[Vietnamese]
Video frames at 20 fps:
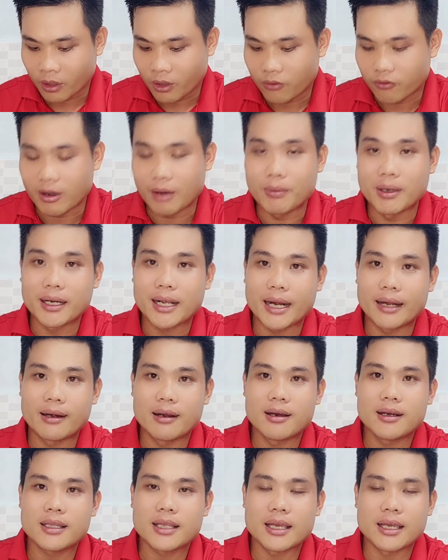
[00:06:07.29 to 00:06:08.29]
và bên cạnh
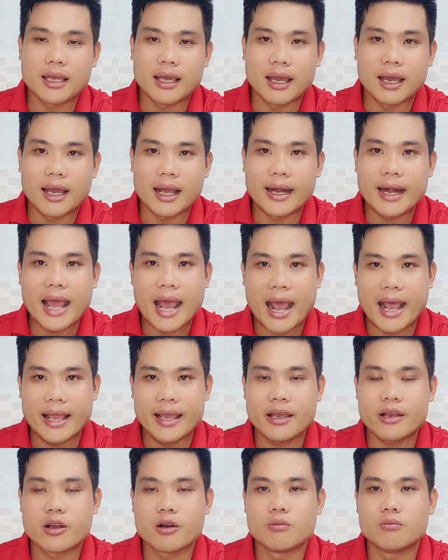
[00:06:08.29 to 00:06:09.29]
đó thì à, anh
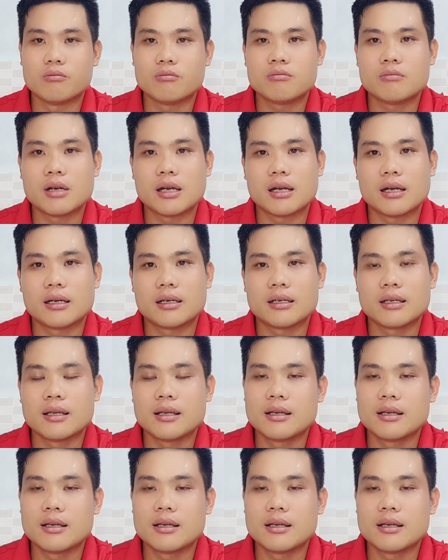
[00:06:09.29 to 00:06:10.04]
Hải cũng à,